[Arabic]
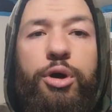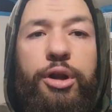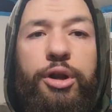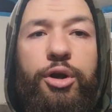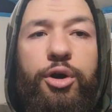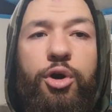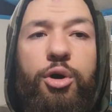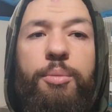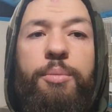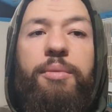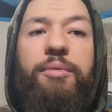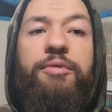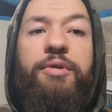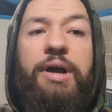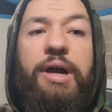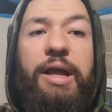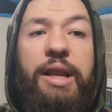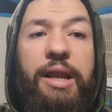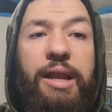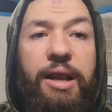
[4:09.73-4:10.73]
كل يوم
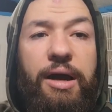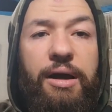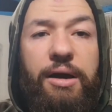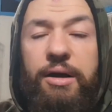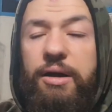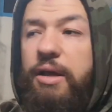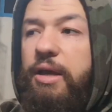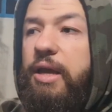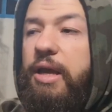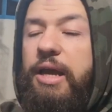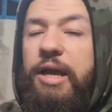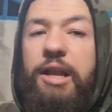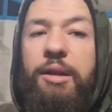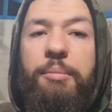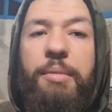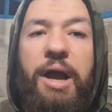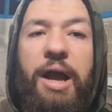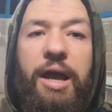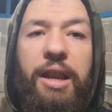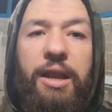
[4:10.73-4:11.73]
الا
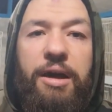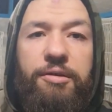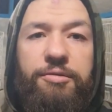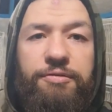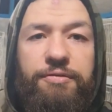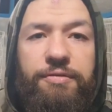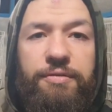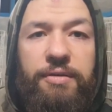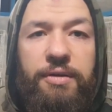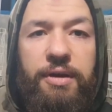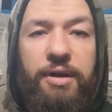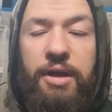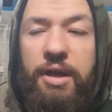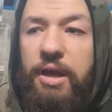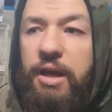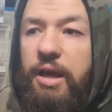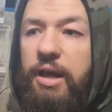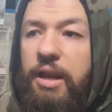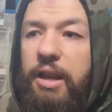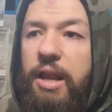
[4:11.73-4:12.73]
المعلف
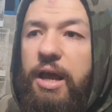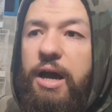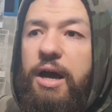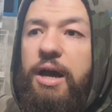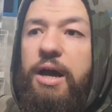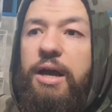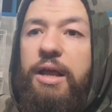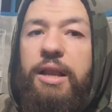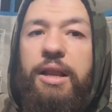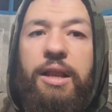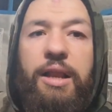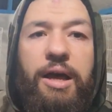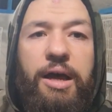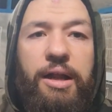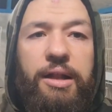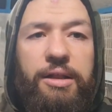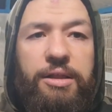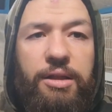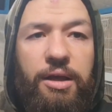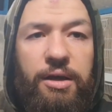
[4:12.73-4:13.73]
الا
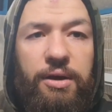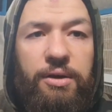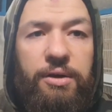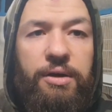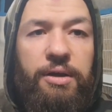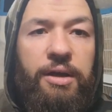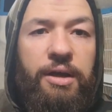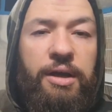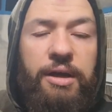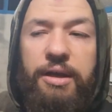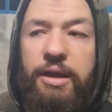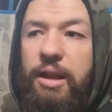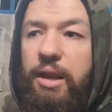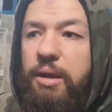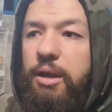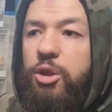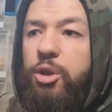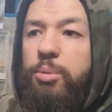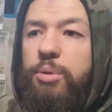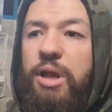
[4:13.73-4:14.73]
الخلطه
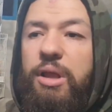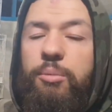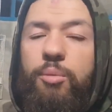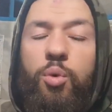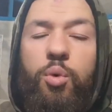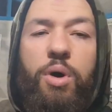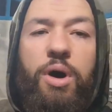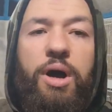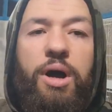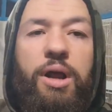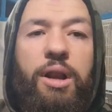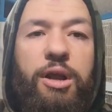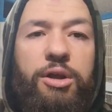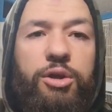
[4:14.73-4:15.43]
يلي انتم بتقدموها